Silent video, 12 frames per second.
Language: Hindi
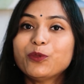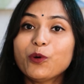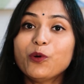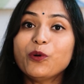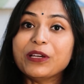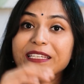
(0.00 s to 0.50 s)

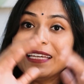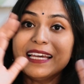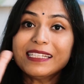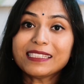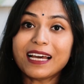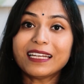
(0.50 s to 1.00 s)
तो ये
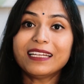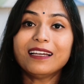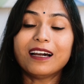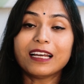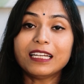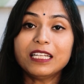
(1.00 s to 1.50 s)
सारे
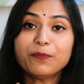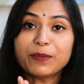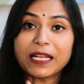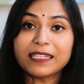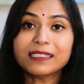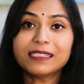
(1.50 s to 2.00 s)
अर्ली
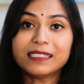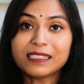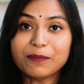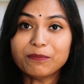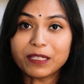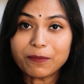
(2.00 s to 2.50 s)
प्रेगनेंसी
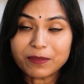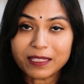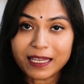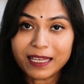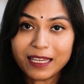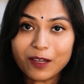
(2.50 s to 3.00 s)
सिम्टम्स
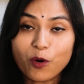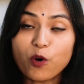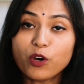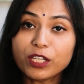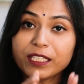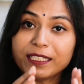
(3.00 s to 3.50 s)
हैं
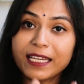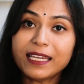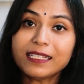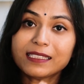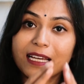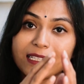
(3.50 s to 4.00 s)
और
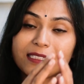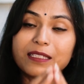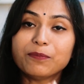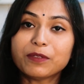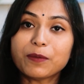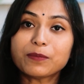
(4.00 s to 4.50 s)
ये सारे
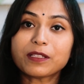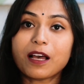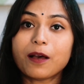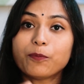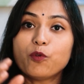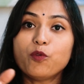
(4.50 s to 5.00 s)
सिम्टम्स
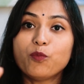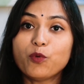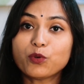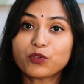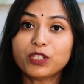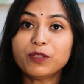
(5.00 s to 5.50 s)
आपको
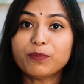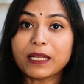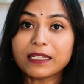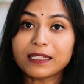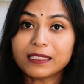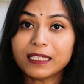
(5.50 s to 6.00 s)
मोस्टली
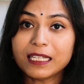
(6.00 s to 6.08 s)
प्रेगनेंसी